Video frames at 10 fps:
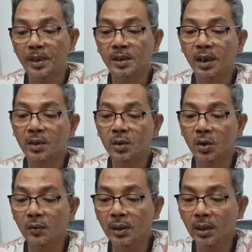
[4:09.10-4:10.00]
Presiden
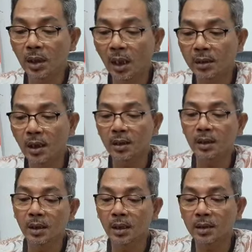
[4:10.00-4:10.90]
Jokowi hadir
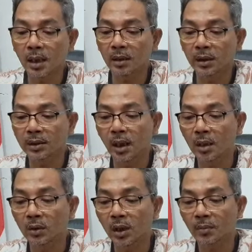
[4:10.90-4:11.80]
di gereja
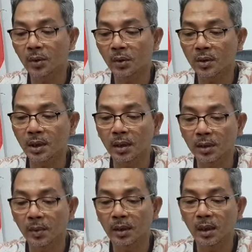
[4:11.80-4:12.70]
katedral kota Bogor
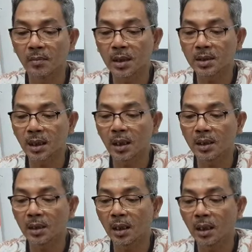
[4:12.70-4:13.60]
saat ibadah misa
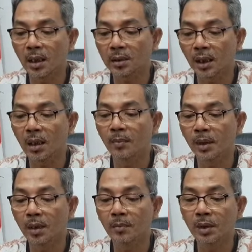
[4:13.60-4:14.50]
hari raya Natal
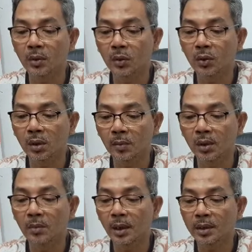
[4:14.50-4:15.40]
pada Minggu 25
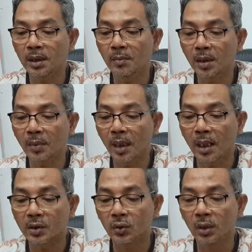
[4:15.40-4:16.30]
Desember
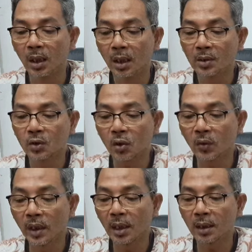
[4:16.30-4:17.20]
berlangsung.
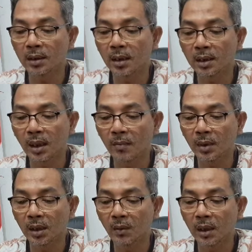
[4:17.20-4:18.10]
Jokowi yang hadir
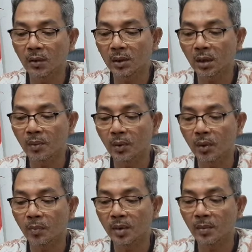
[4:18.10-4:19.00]
didampingi wali kota
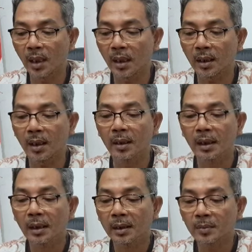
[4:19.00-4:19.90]
Bogor Bima
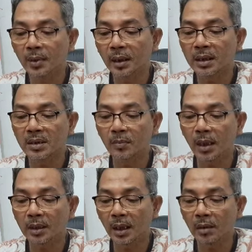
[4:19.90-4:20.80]
Arya diberi
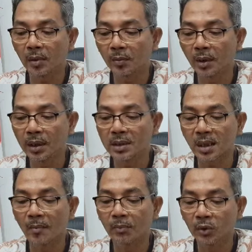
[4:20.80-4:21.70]
kesempatan memberi
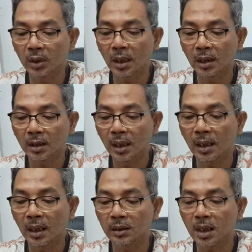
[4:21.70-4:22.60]
sambutan
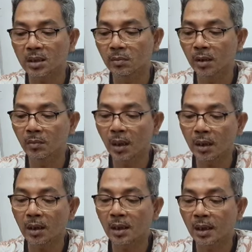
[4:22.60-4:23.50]
dari atas
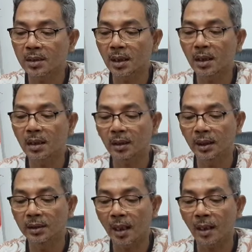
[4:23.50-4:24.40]
mimbar gereja
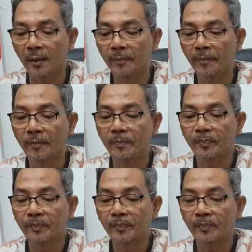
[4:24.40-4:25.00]
katedral.